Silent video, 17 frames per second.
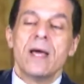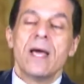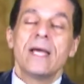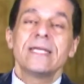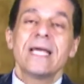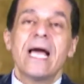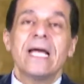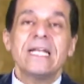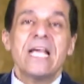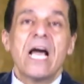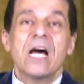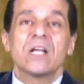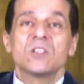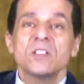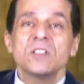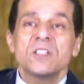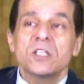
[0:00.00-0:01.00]
يعني
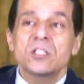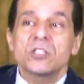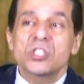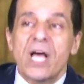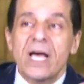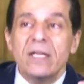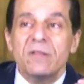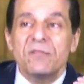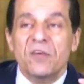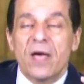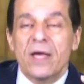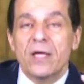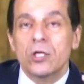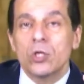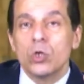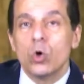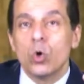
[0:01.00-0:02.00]
حضرتك شايفة
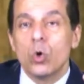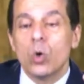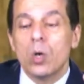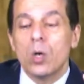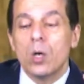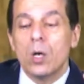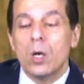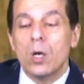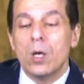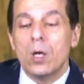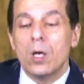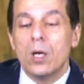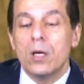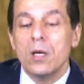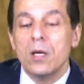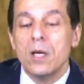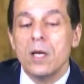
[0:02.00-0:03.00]
انه آه
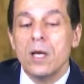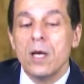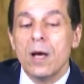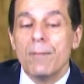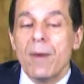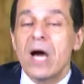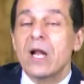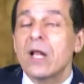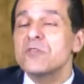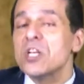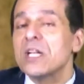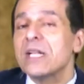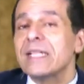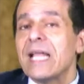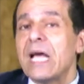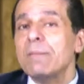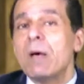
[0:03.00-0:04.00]
معرفش انا
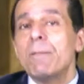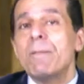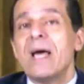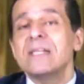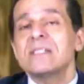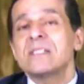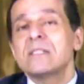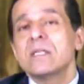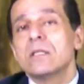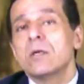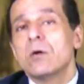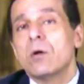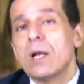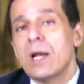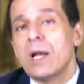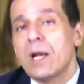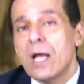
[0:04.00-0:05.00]
دايما بحس
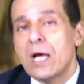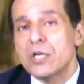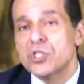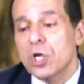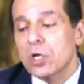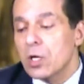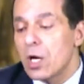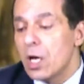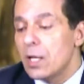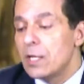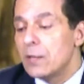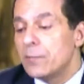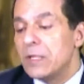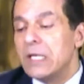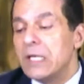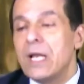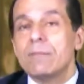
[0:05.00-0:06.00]
انه الاشقاء
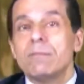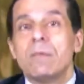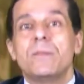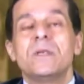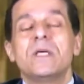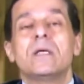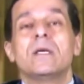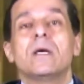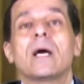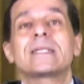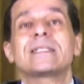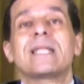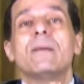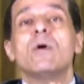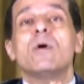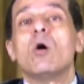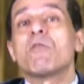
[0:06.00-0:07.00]
الليبيين لما
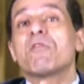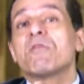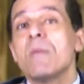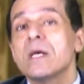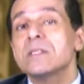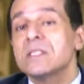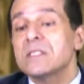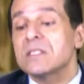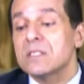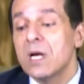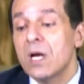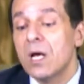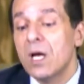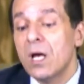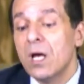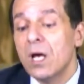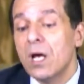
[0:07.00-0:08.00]
بيجتمعوا في مصر
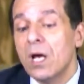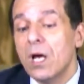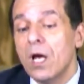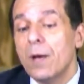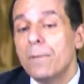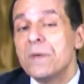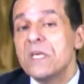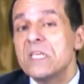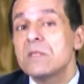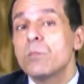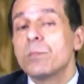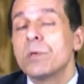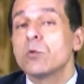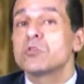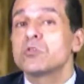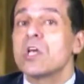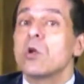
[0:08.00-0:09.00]
آه بي
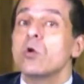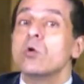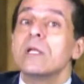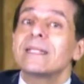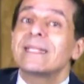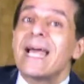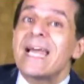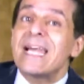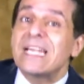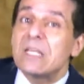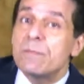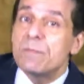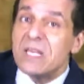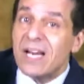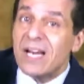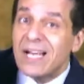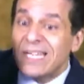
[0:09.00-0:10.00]
بيوصلوا لنتائج
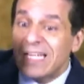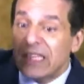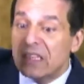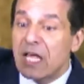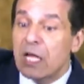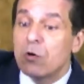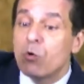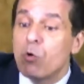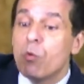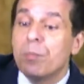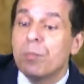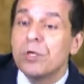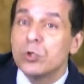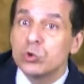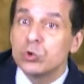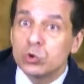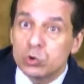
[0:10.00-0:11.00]
كبيرة جدا
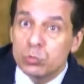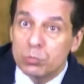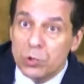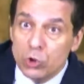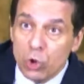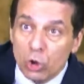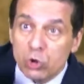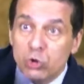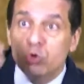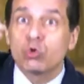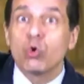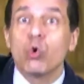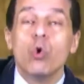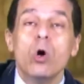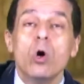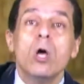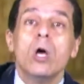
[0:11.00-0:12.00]
وبينطوا
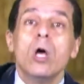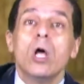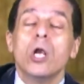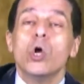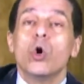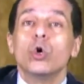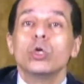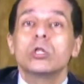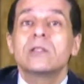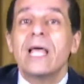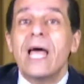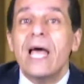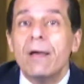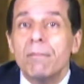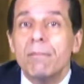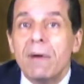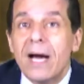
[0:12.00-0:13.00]

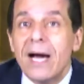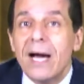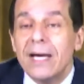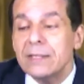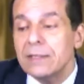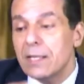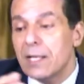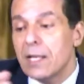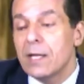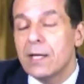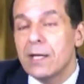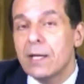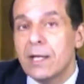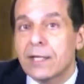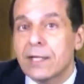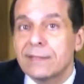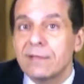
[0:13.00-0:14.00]
لقدام عن
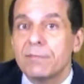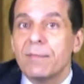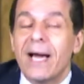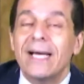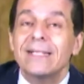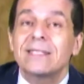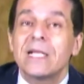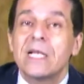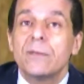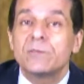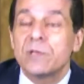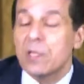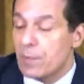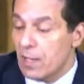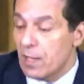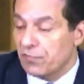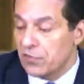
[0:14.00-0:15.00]
الاجتماعات اللي
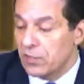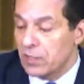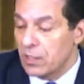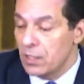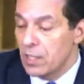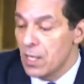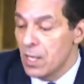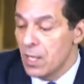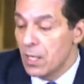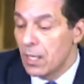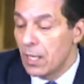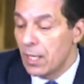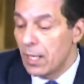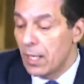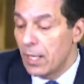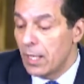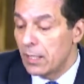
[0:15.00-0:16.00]
بتبقى في
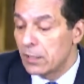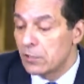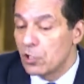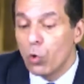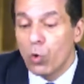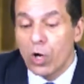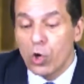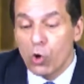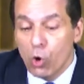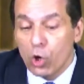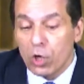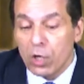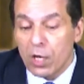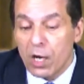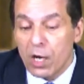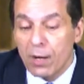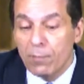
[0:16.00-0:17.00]
آه، دول
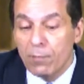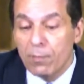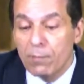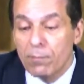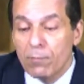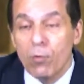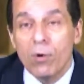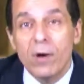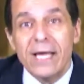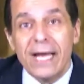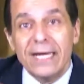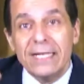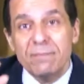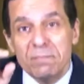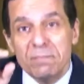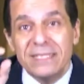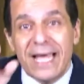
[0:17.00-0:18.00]
اخرى
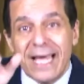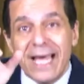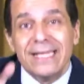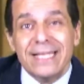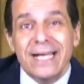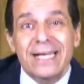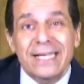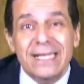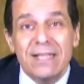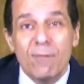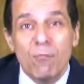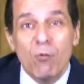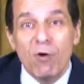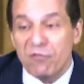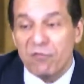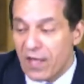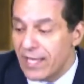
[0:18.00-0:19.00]
يعني بدايه كده
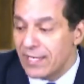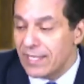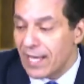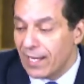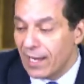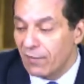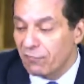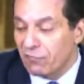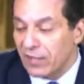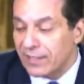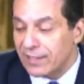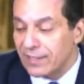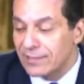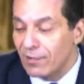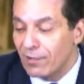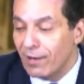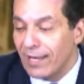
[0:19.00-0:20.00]
موافقاني على الفكره
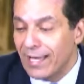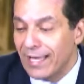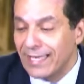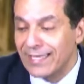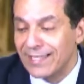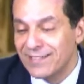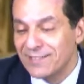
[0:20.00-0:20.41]
دي ولا ايه